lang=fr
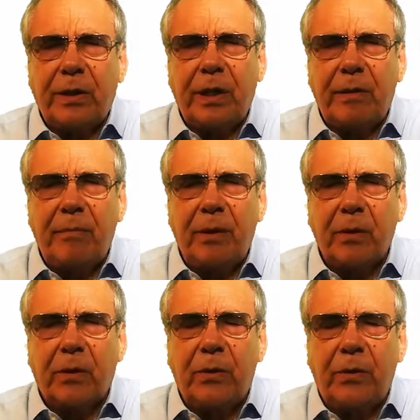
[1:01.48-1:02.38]
thème
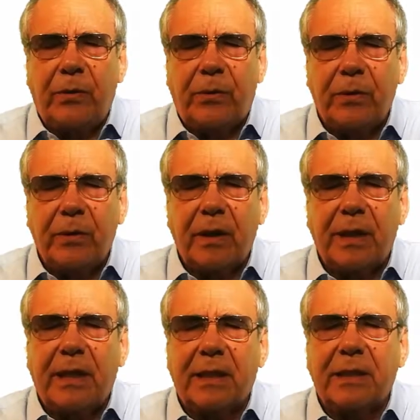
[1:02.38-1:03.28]
Culture
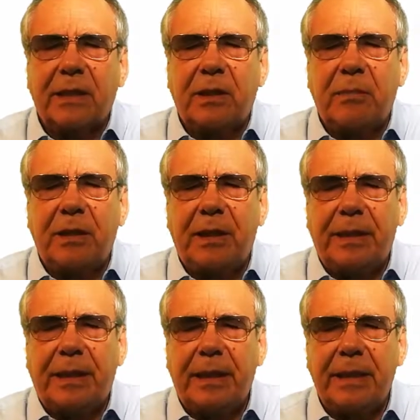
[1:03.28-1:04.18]
et
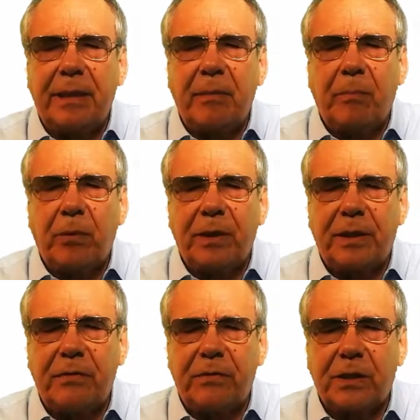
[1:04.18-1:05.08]
accessibilité pour les
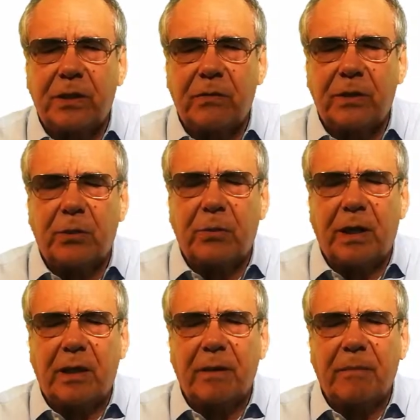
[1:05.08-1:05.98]
déficients
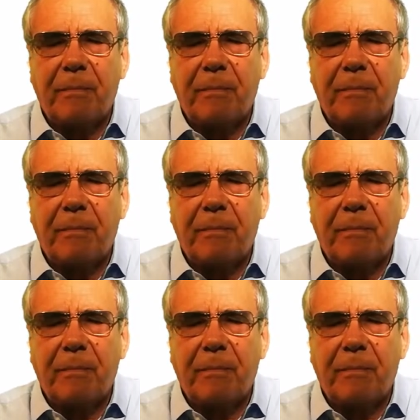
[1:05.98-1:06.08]
visuels